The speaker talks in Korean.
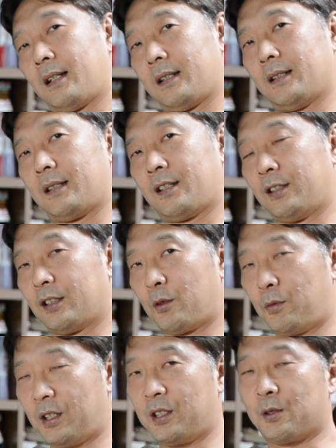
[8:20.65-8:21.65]
그 경영
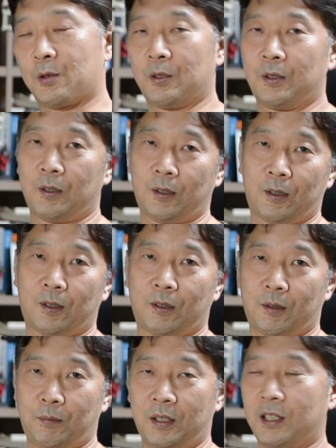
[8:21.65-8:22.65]
위기죠.
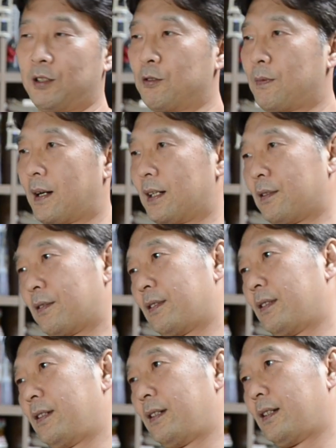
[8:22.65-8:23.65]
어, 빚이 너무 많은 거.